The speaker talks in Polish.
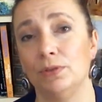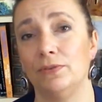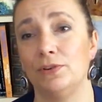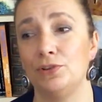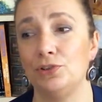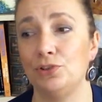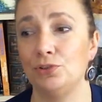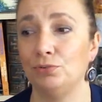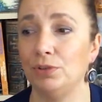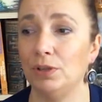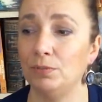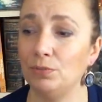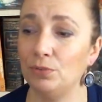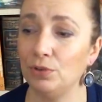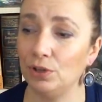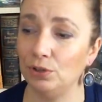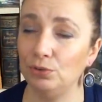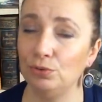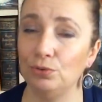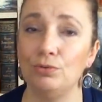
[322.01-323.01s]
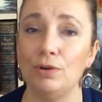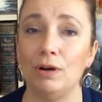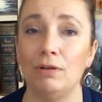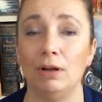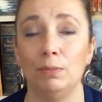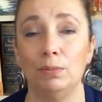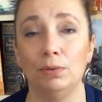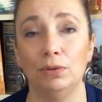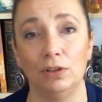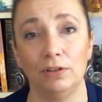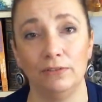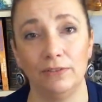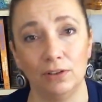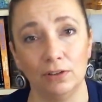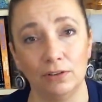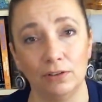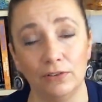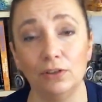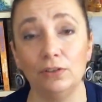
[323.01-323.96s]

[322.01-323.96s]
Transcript: towarzyszył temu rytuał, albo dolewano